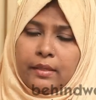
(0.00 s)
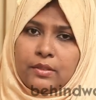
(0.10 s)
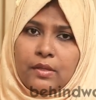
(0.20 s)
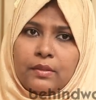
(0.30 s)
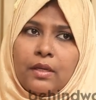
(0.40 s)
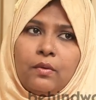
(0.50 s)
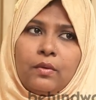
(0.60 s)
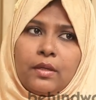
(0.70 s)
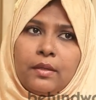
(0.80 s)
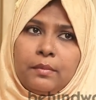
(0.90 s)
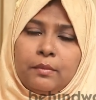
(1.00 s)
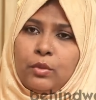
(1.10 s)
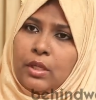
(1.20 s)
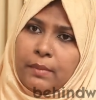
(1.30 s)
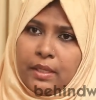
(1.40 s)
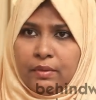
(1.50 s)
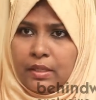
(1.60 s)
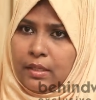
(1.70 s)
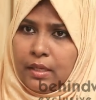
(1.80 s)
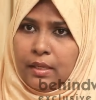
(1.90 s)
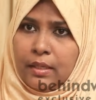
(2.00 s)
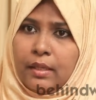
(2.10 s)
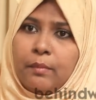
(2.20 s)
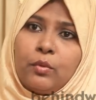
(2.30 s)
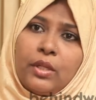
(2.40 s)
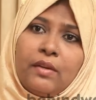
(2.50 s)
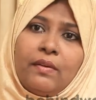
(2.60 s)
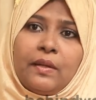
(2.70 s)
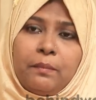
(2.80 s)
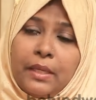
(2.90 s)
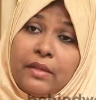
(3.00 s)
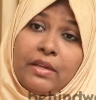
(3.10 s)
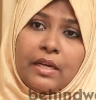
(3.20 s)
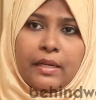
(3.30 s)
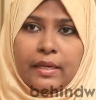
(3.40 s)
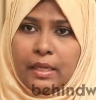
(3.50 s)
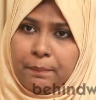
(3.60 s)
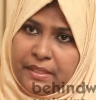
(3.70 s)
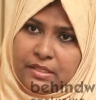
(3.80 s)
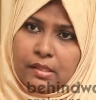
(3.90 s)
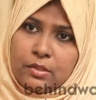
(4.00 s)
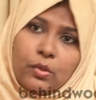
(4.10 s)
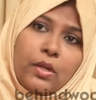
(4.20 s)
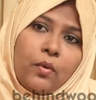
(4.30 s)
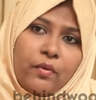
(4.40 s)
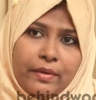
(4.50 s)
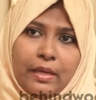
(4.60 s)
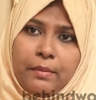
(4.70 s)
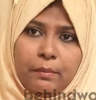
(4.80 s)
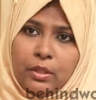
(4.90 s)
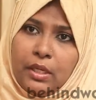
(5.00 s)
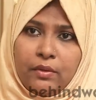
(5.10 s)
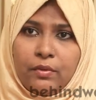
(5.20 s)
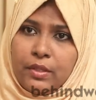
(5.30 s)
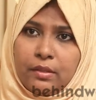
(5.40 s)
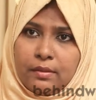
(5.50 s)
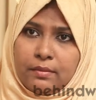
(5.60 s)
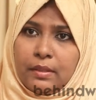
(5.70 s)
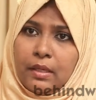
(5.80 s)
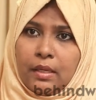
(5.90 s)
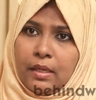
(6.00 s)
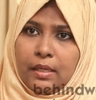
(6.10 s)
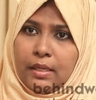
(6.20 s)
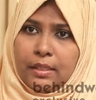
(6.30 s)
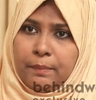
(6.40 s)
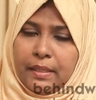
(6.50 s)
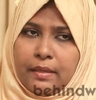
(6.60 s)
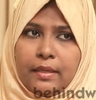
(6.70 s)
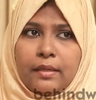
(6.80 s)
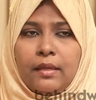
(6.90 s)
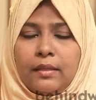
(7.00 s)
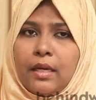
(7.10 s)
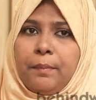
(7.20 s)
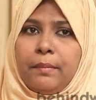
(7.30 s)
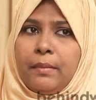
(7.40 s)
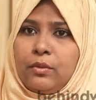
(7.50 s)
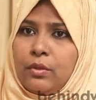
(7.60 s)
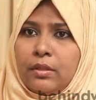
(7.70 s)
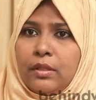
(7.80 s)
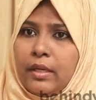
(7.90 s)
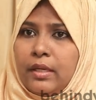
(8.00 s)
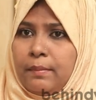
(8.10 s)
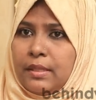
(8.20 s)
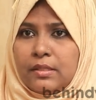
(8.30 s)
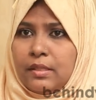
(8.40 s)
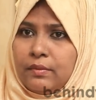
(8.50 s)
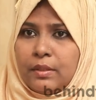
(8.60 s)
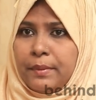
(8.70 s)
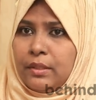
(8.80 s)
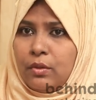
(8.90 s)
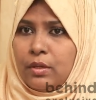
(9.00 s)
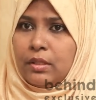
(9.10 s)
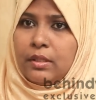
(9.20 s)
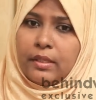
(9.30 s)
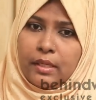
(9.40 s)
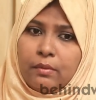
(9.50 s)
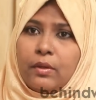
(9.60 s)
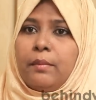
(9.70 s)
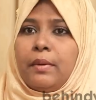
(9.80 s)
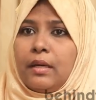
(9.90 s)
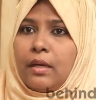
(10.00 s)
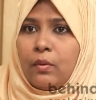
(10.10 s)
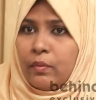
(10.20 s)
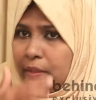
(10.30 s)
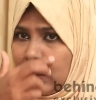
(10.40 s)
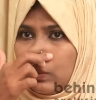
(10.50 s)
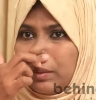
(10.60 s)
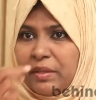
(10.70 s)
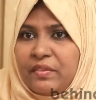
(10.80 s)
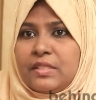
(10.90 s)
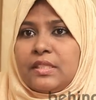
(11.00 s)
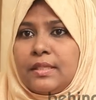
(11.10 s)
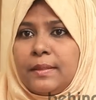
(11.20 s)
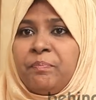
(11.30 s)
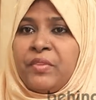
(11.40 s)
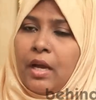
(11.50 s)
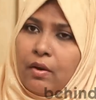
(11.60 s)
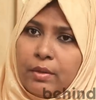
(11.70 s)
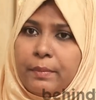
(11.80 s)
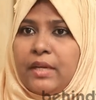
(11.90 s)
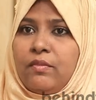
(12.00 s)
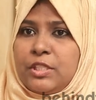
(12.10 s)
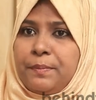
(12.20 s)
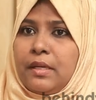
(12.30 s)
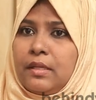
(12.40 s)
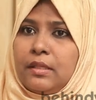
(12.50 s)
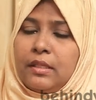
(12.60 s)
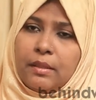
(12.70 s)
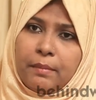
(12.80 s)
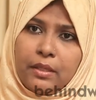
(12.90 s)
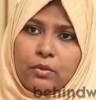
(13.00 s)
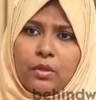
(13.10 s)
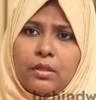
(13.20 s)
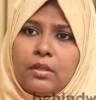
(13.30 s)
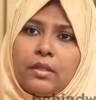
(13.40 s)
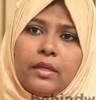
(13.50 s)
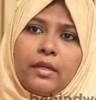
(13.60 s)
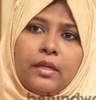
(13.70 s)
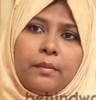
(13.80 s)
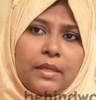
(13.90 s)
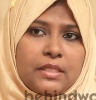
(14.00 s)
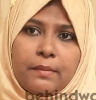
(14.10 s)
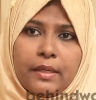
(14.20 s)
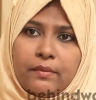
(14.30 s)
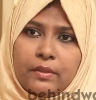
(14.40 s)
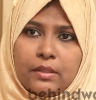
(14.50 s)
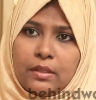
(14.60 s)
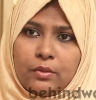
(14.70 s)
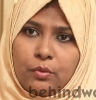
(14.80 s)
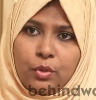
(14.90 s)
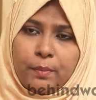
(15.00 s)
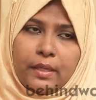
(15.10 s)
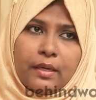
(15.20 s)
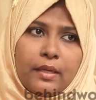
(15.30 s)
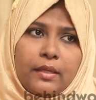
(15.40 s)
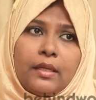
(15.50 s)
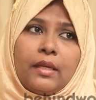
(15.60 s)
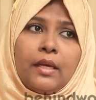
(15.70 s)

ஆக்சுவலாக வந்து அவங்க முதல் மனைவி இருக்கிறாங்க முதல் மனை மனைவியால் நிறைய பிரச்சனைன்னு சொல்லிட்டு அவங்க ஃபேமிலி முதல்ல இவர் இது பண்ணுறாரு அதுக்கப்புறமா தொடர்ந்து ரெண்டு மாதம் என்னை வந்து பின்தொடர்ந்து என்னுடைய மகனை அவங்க வீட்டில் கொண்டு போய் வச்சுட்டு அவனை பிரெயின் வாஷ் பண்ணுறது இந்த மாதிரி தொடர்ந்து ரெண்டு மாதமாக என்னை வந்து தொந்தரவு பண்ணுறாரு